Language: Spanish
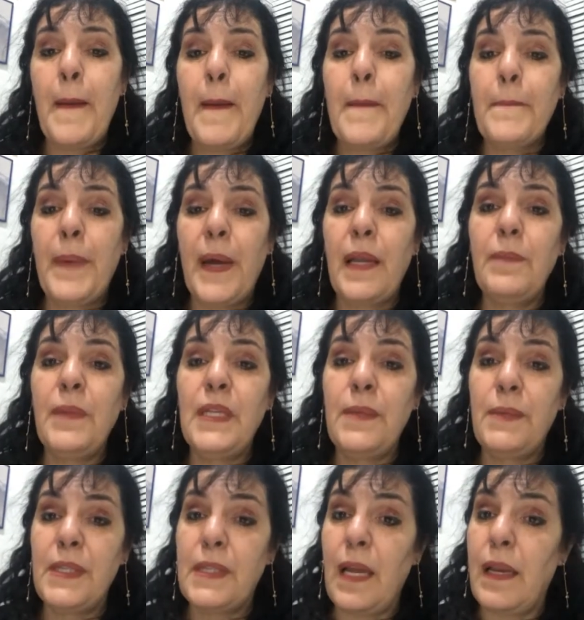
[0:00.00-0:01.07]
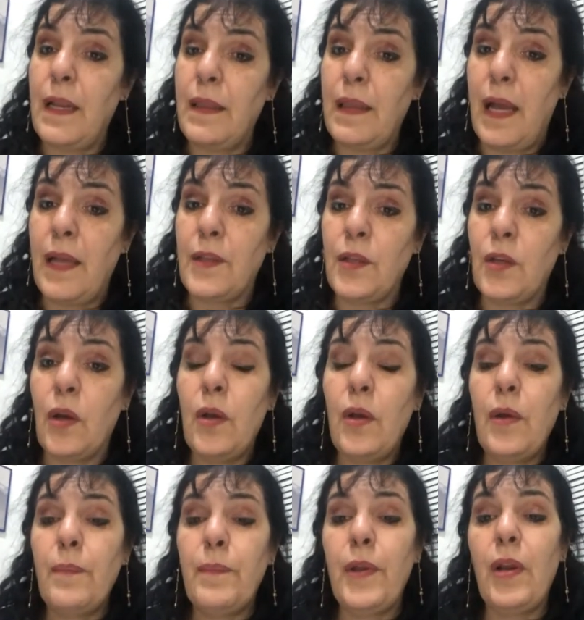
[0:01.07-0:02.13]
para minimizar el daño,
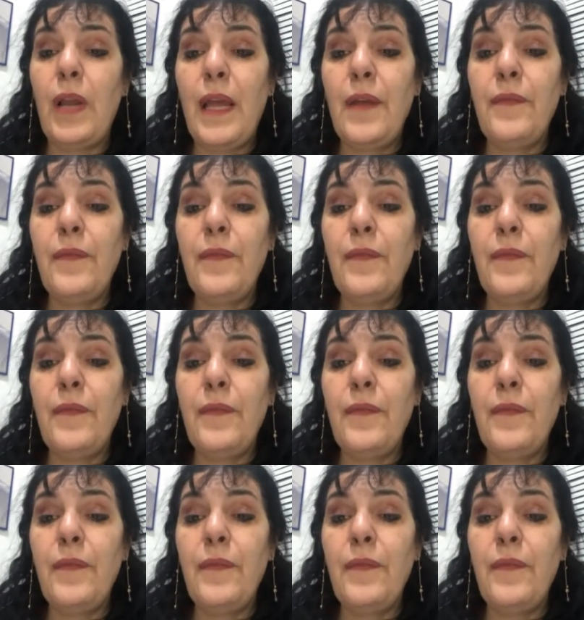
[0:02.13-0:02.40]
pero la